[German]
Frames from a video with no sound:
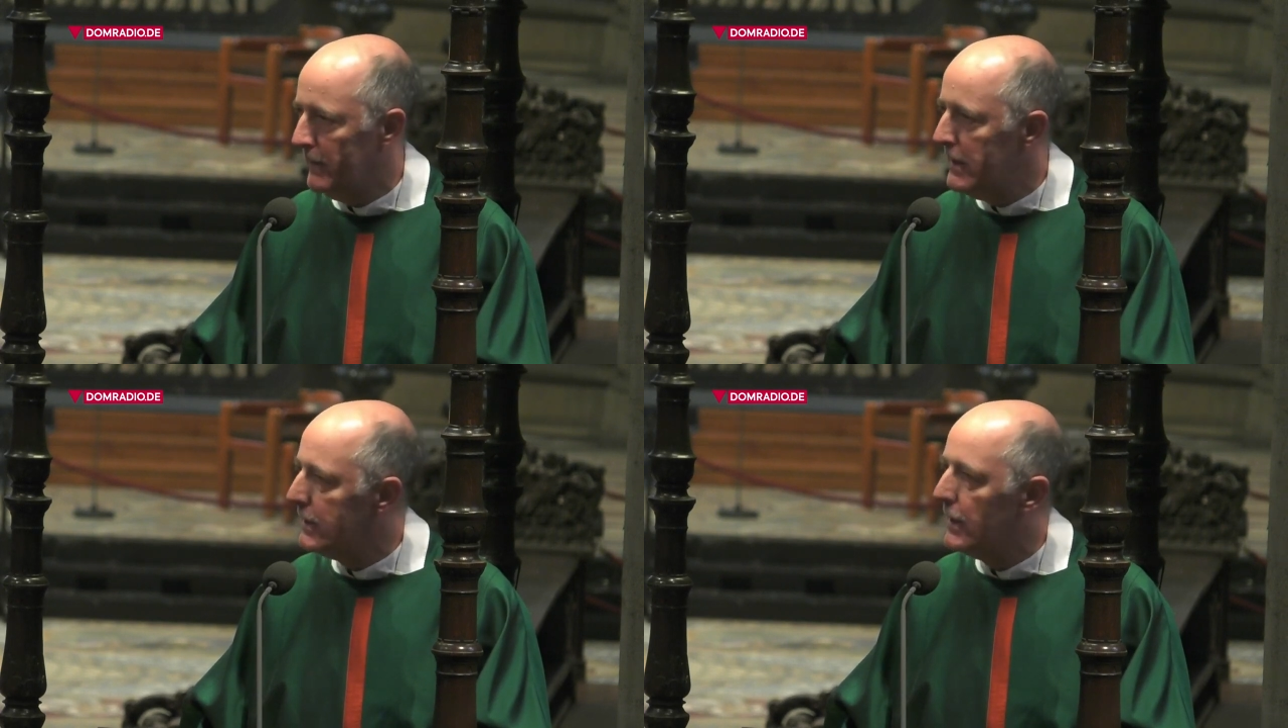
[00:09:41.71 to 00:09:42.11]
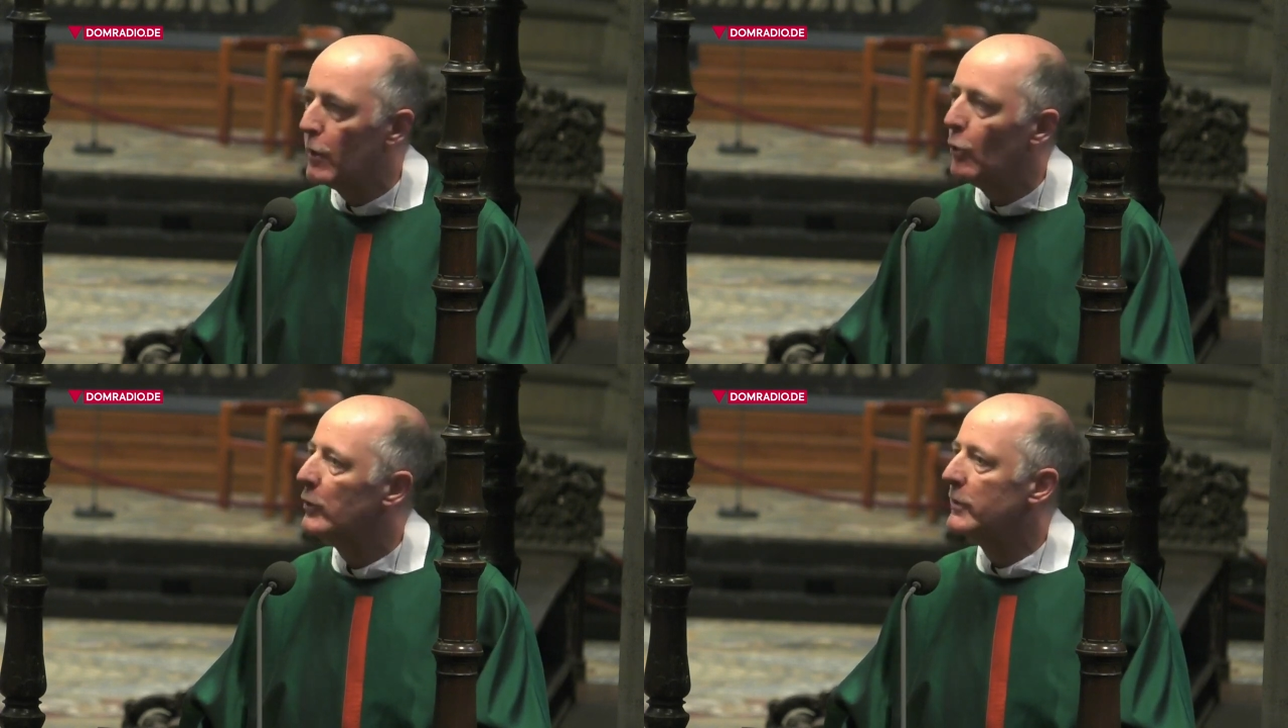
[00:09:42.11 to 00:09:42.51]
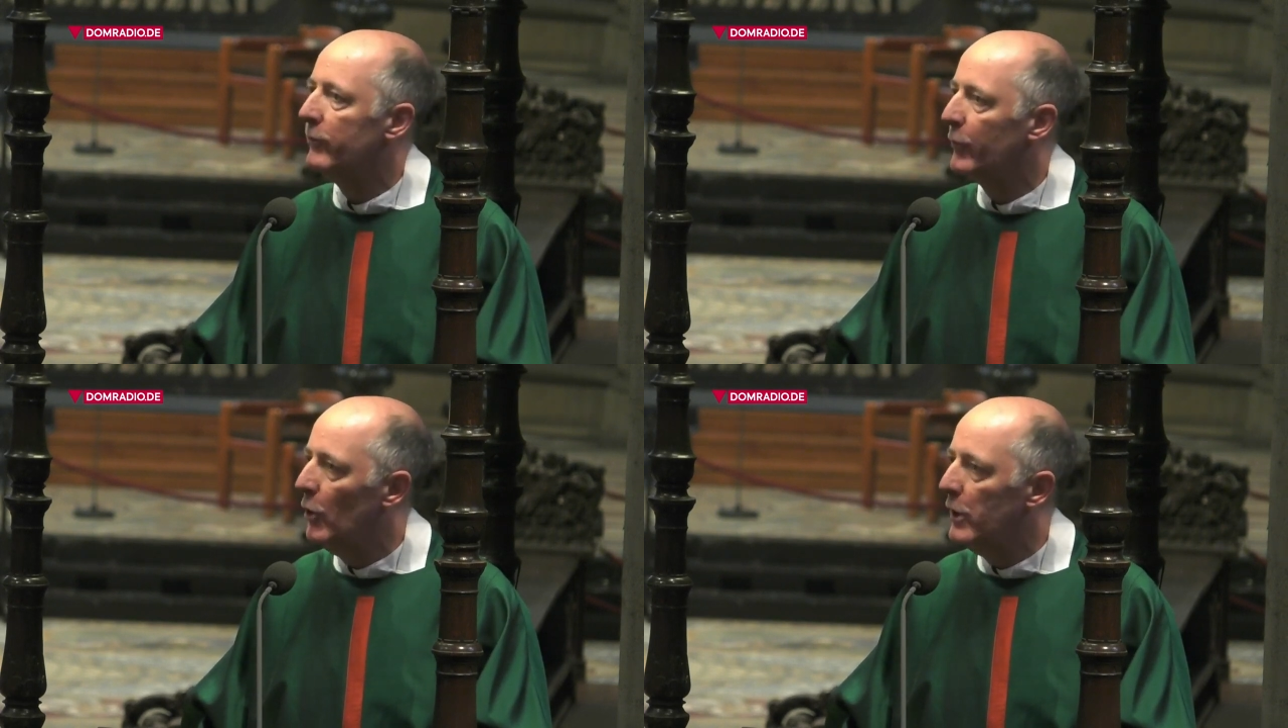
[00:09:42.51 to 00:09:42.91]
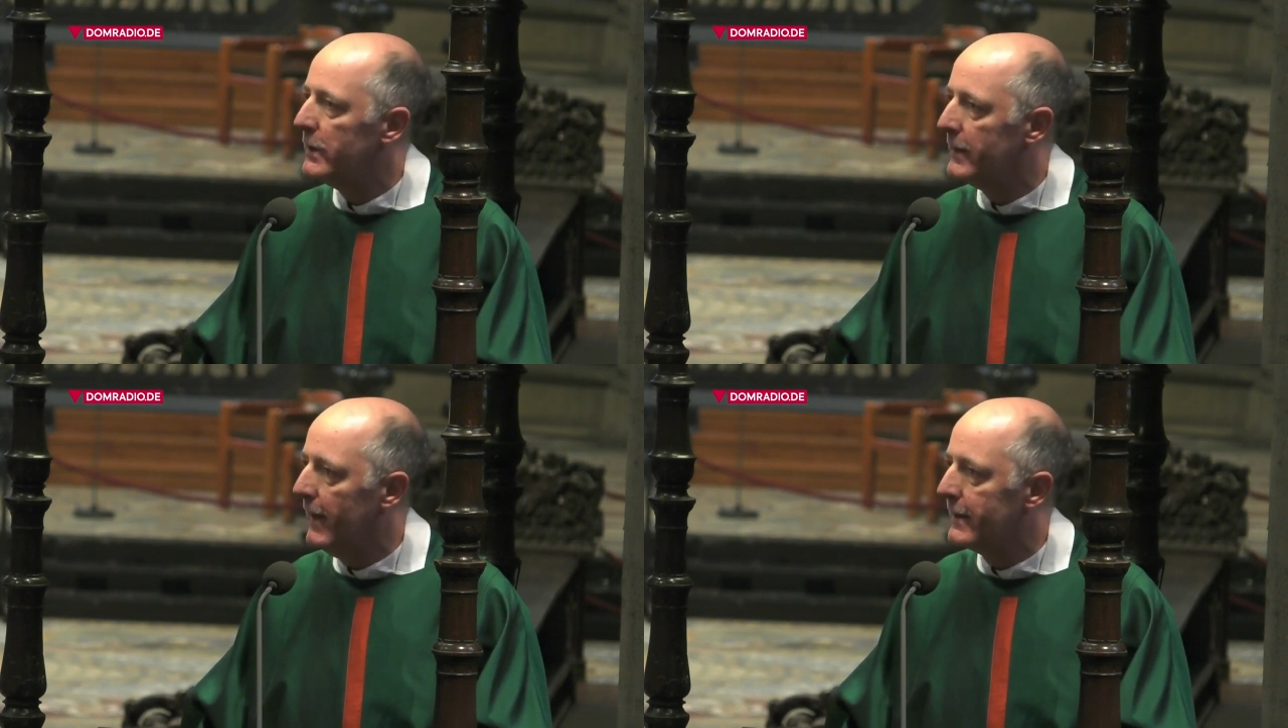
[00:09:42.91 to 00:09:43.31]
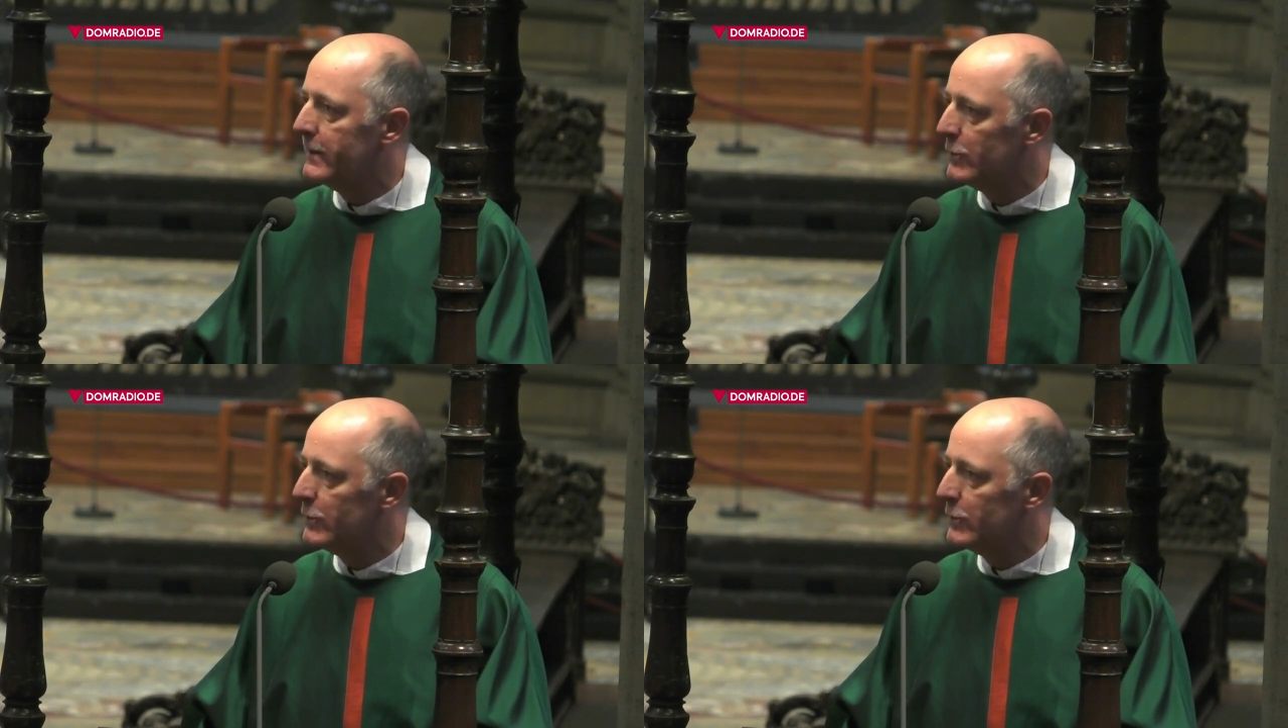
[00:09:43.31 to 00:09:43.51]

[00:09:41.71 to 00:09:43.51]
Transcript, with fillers: nicht in der großen Fröhlichkeit,